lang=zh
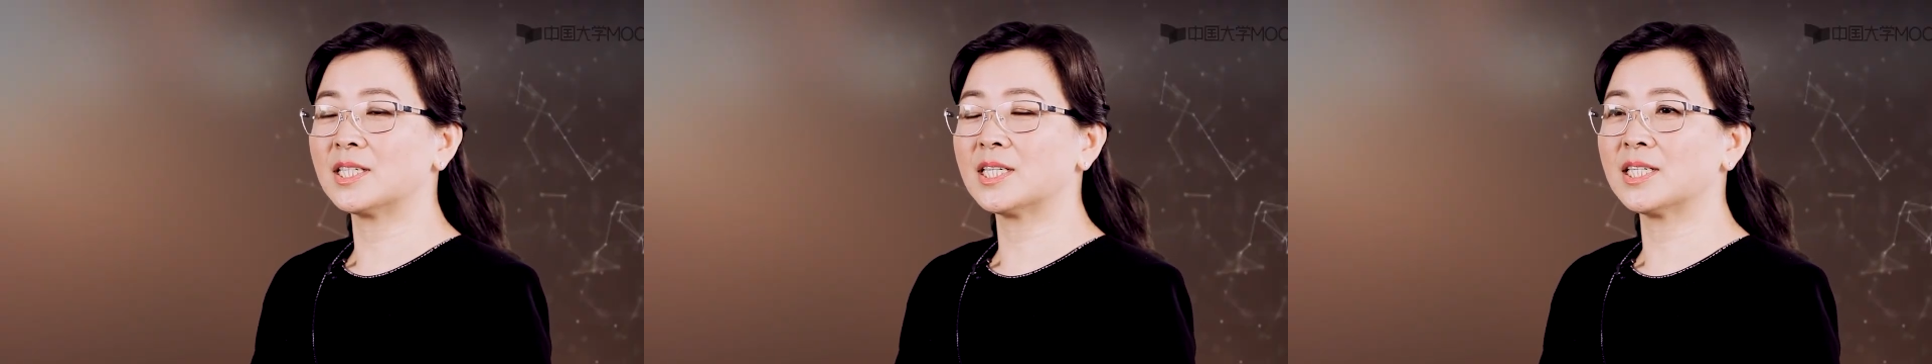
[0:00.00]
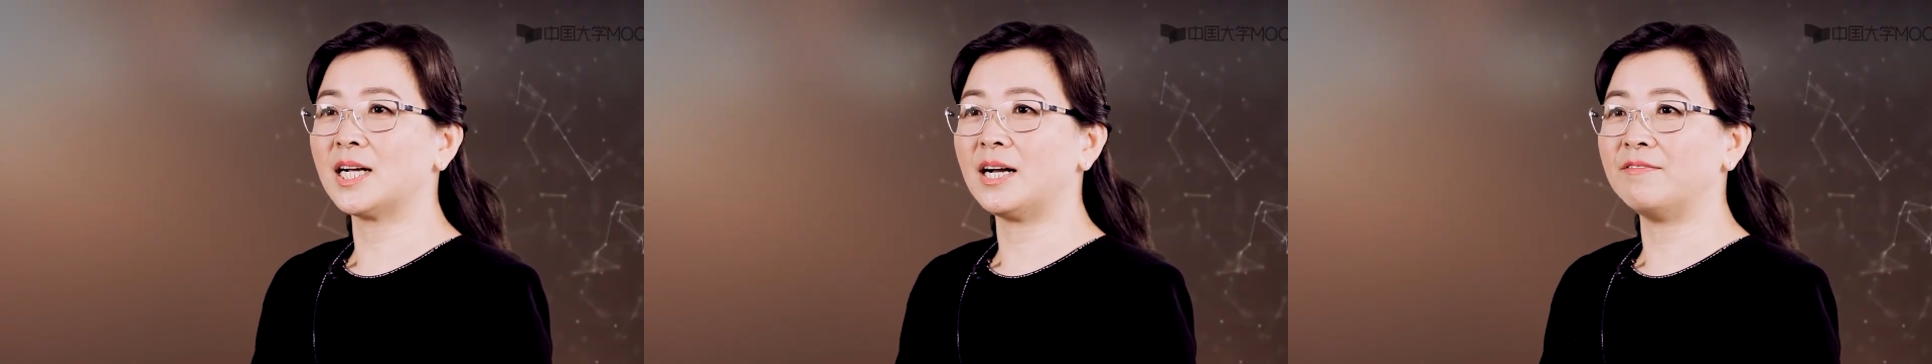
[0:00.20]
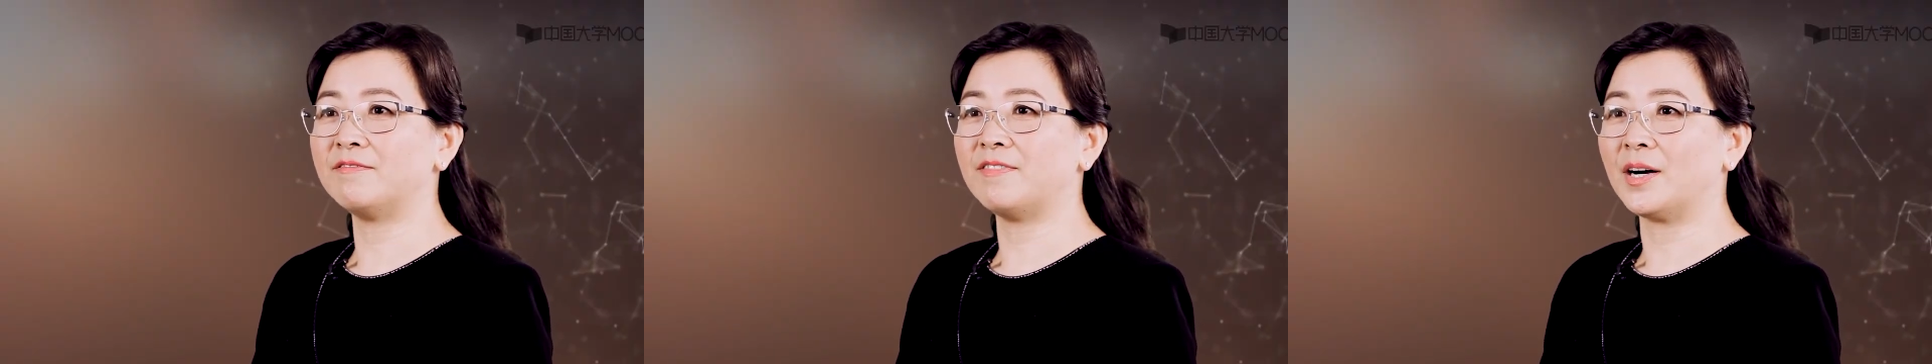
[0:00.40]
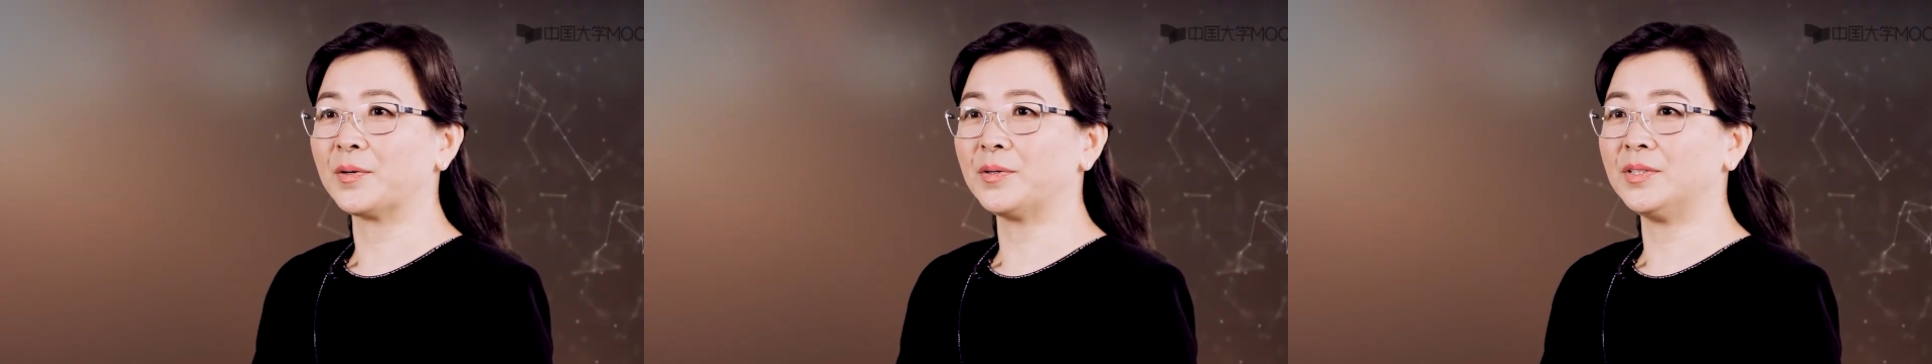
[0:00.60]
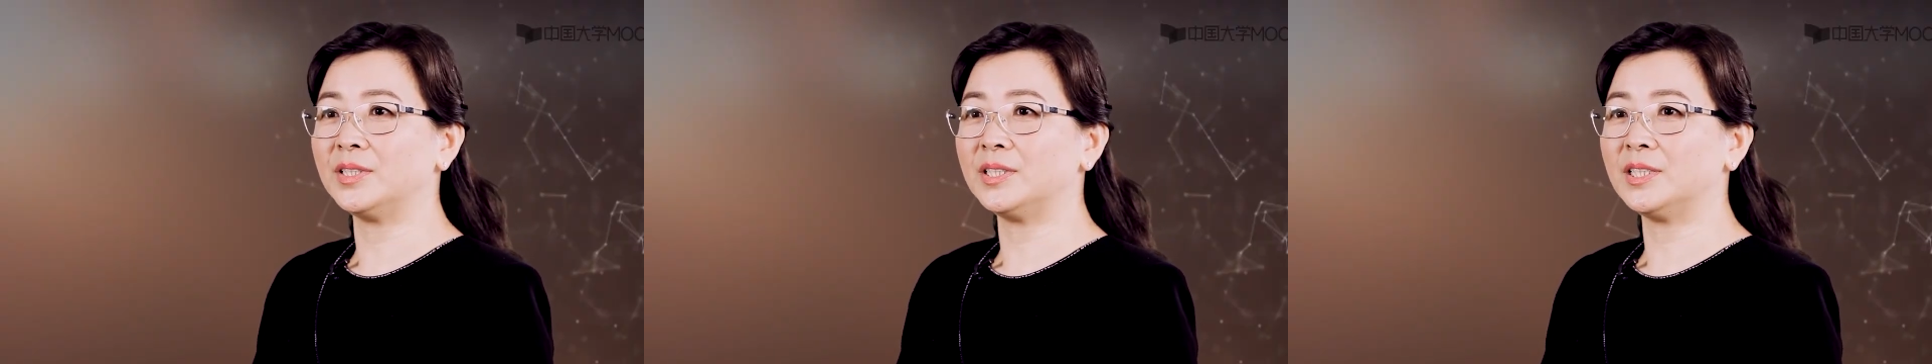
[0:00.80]
自然
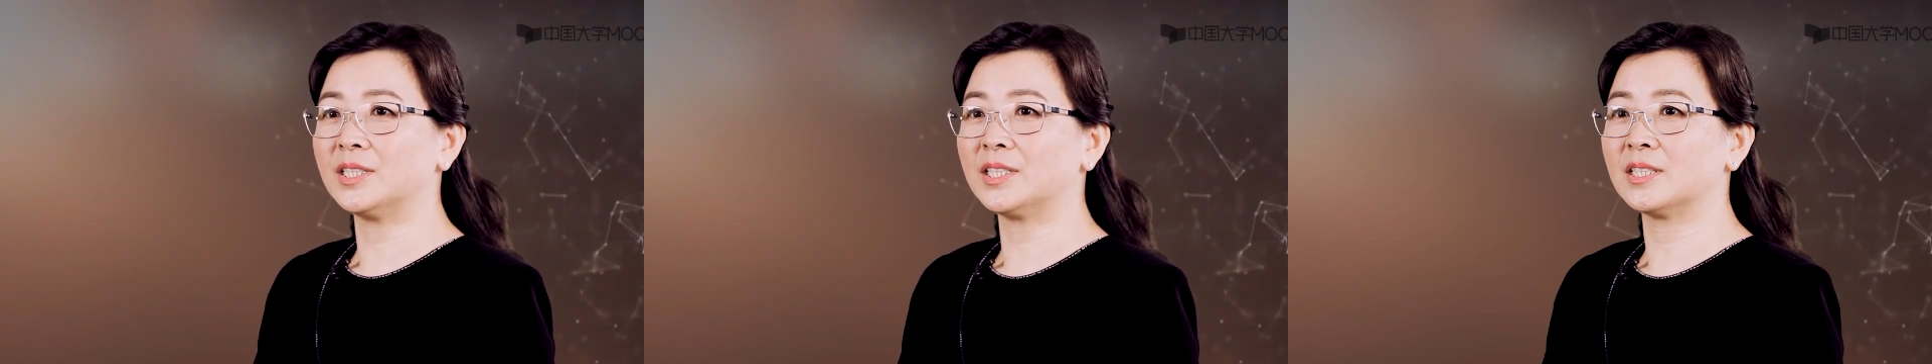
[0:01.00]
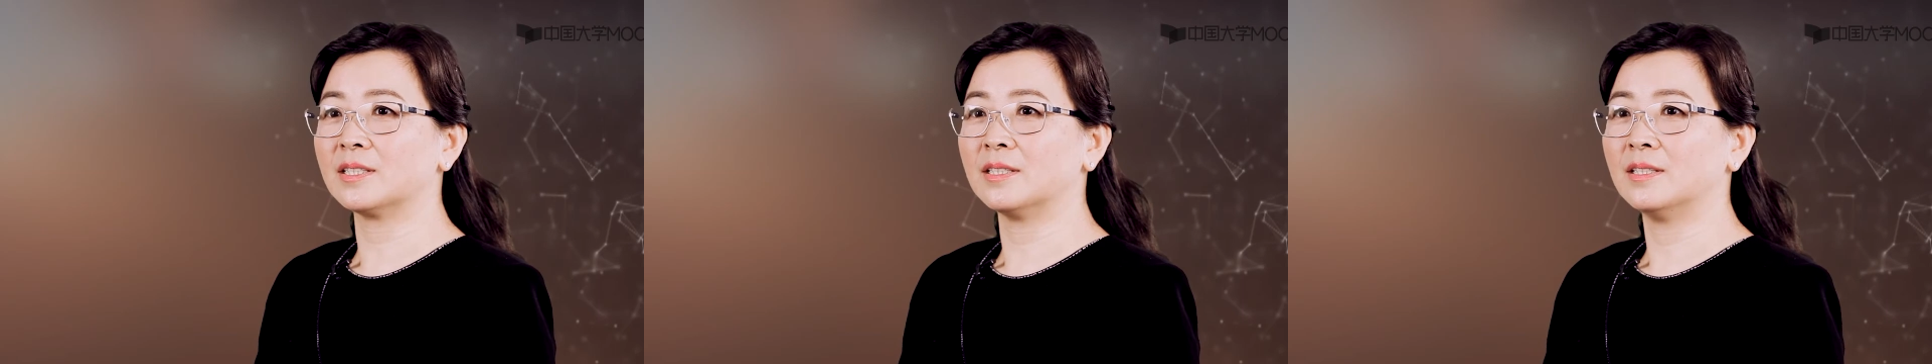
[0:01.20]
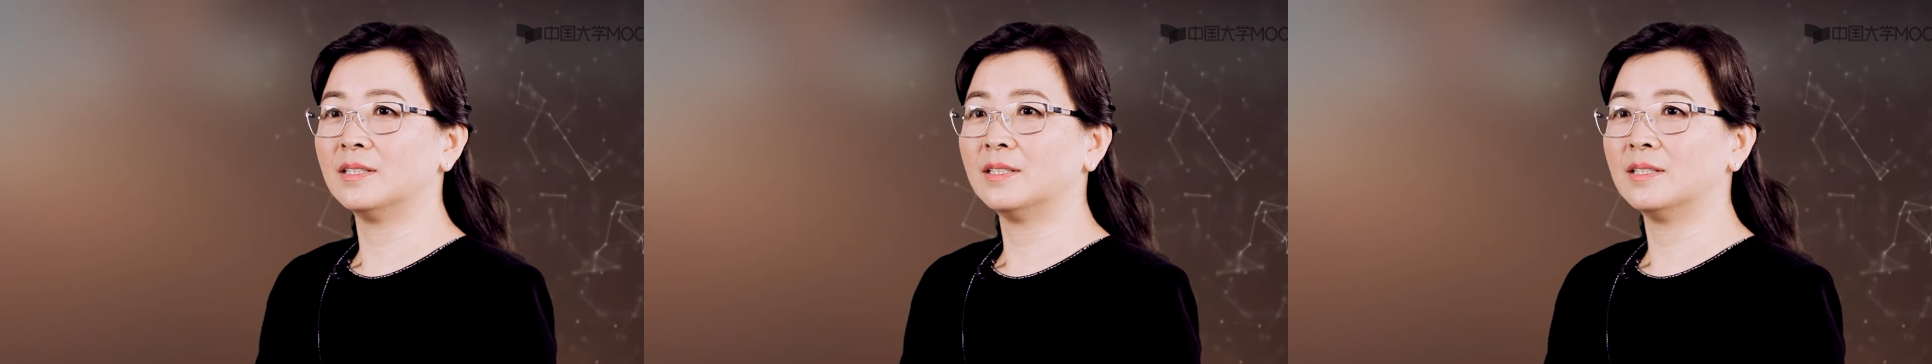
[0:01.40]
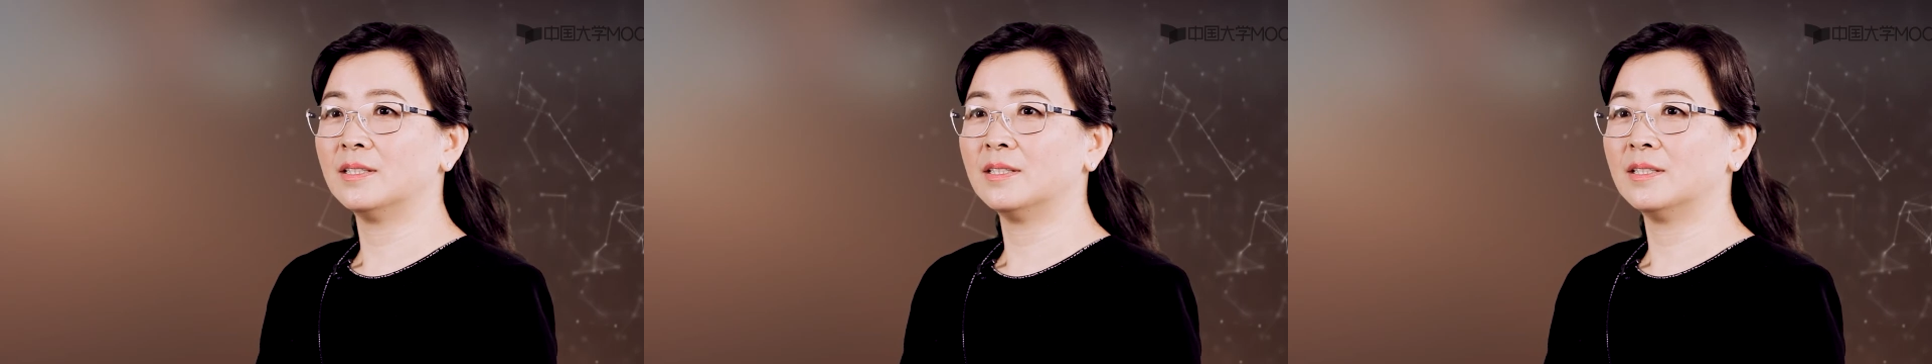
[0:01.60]
防御机制。